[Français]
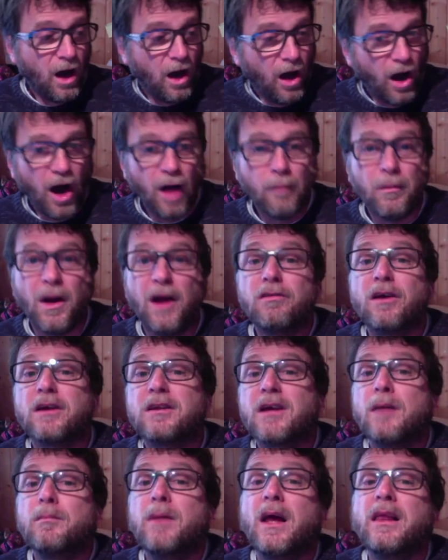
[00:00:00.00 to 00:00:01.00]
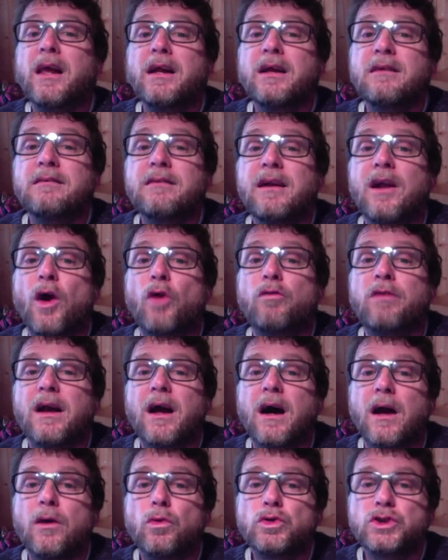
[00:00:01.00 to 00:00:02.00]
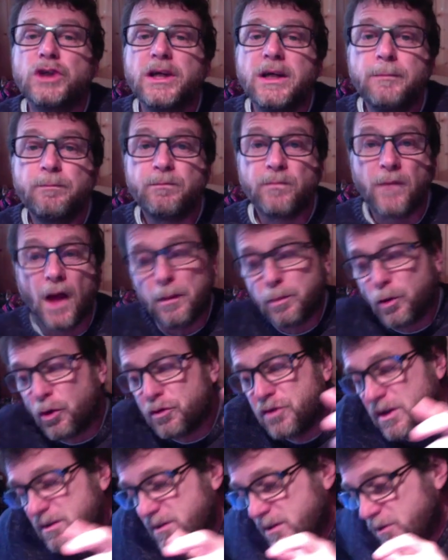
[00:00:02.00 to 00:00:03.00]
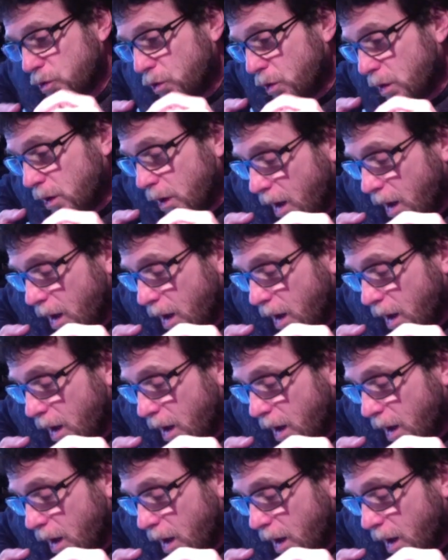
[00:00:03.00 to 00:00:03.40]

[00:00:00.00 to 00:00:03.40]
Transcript: Oh, mais elle va très bien aller, celle-là, on va la rallonger. Elle prend ses ciseaux,